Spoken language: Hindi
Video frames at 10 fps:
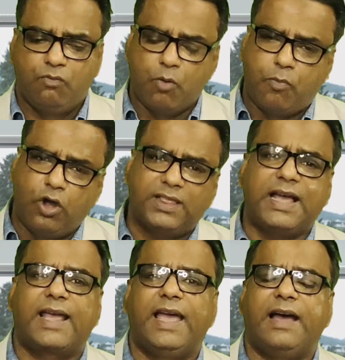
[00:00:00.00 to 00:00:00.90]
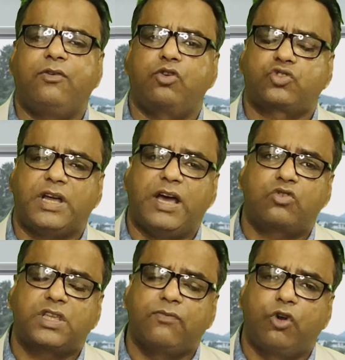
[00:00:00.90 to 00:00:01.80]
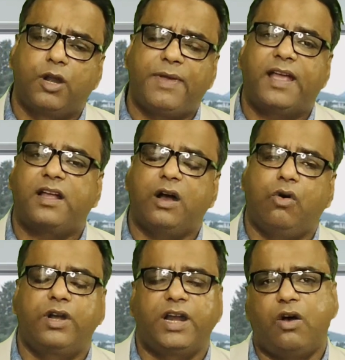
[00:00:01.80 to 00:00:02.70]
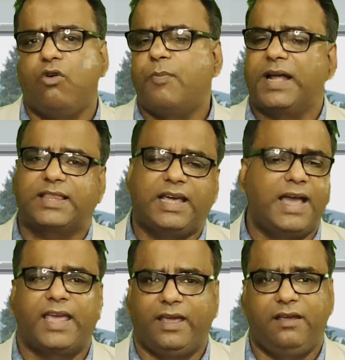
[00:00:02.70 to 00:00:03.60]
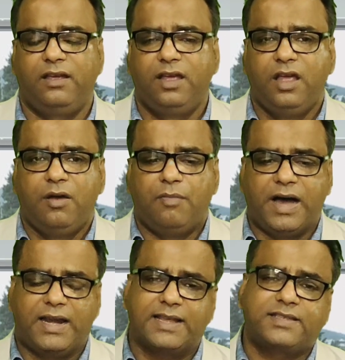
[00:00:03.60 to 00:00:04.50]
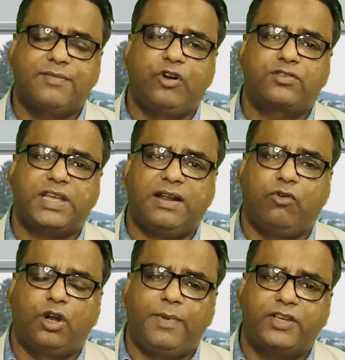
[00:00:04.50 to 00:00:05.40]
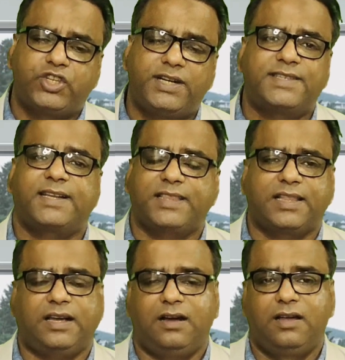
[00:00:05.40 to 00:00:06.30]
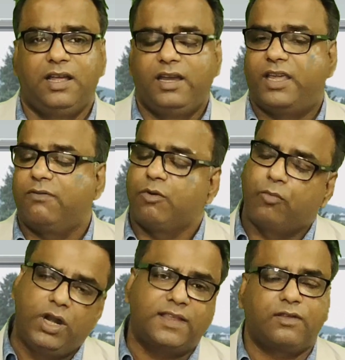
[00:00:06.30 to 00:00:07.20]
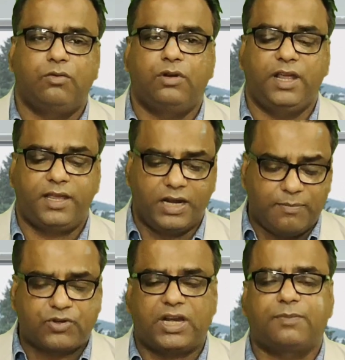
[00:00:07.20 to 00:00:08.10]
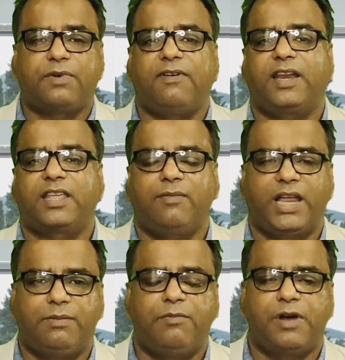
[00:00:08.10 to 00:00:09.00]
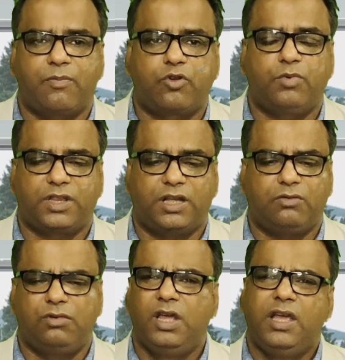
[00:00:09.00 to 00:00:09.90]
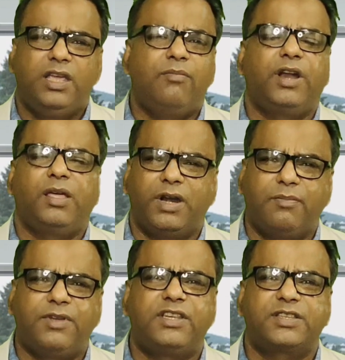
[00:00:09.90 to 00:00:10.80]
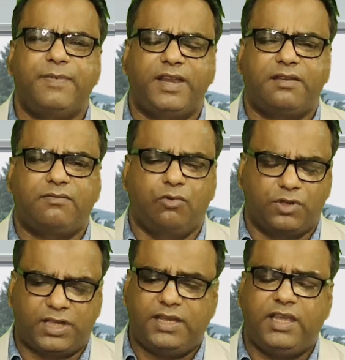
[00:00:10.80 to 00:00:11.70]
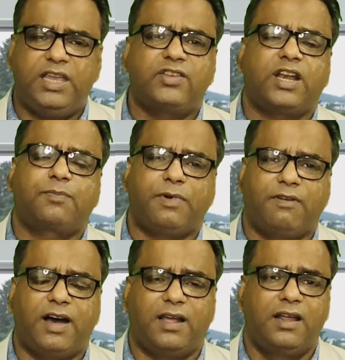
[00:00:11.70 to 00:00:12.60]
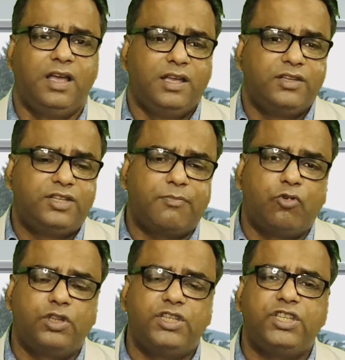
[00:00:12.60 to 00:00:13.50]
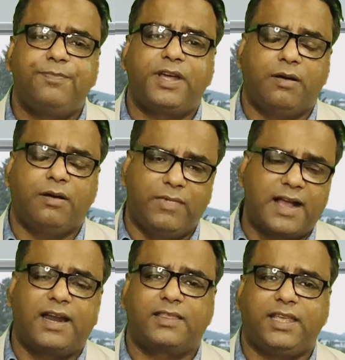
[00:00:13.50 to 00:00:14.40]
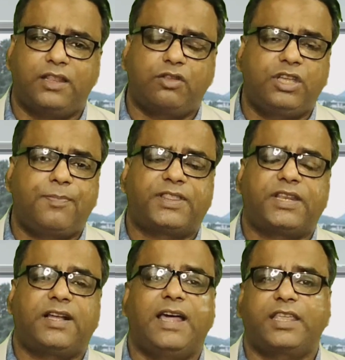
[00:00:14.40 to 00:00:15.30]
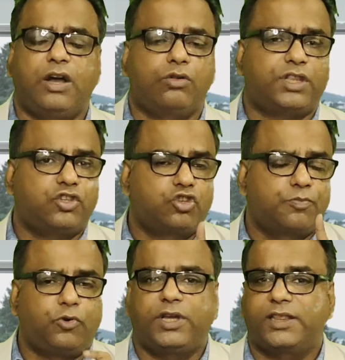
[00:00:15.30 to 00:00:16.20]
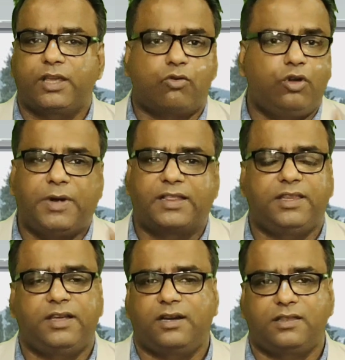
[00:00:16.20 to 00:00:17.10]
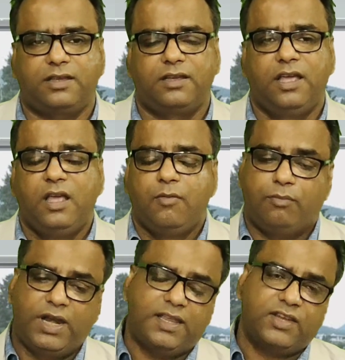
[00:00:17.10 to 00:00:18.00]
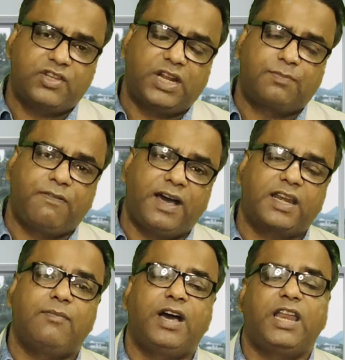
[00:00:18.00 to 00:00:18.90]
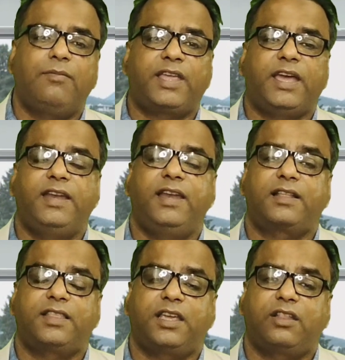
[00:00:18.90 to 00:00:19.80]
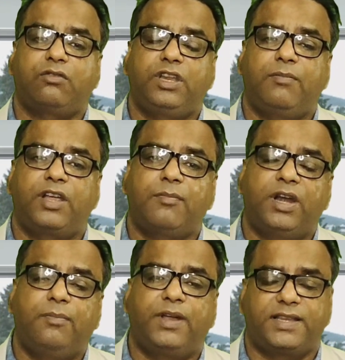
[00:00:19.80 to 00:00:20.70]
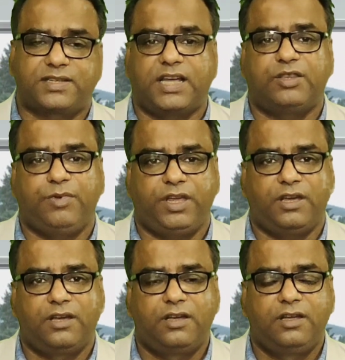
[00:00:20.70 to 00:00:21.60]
वो बोलता गया नुकसान उसके वोट बैंक का हो ना हो वो बात अलग है महाराष्ट्र से बहुत सारा वोट बैंक छिट सकता था लेकिन वो बोला ज़रूर लेकिन अब शरद पवार के बारे में मैं आपको बता दूं ये बड़े बड़े बिजनेसमैन होते हैं यही शरद पवार जब मोदी जी पर हमला करते हैं तो ये पत्रकार क्या होते हैं चुप हो जाते हैं कोई बात नहीं करते बल्कि शरद पवार के बारे में कहने लगते हैं कि दुनिया भर के बड़े भ्रष्ट आदमी हैं